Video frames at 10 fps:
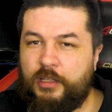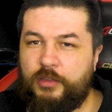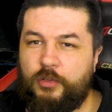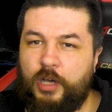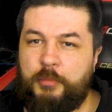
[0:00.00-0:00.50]

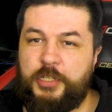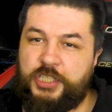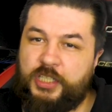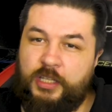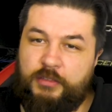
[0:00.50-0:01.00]
Ну,
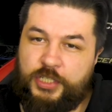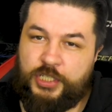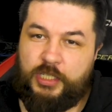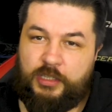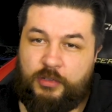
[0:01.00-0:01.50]
обычно
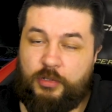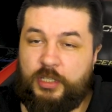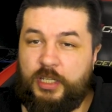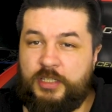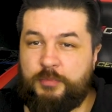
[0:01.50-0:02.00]
новички такой
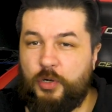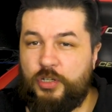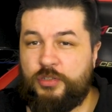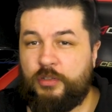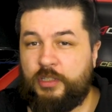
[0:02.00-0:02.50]
не
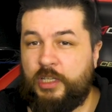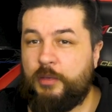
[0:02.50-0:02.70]
используют,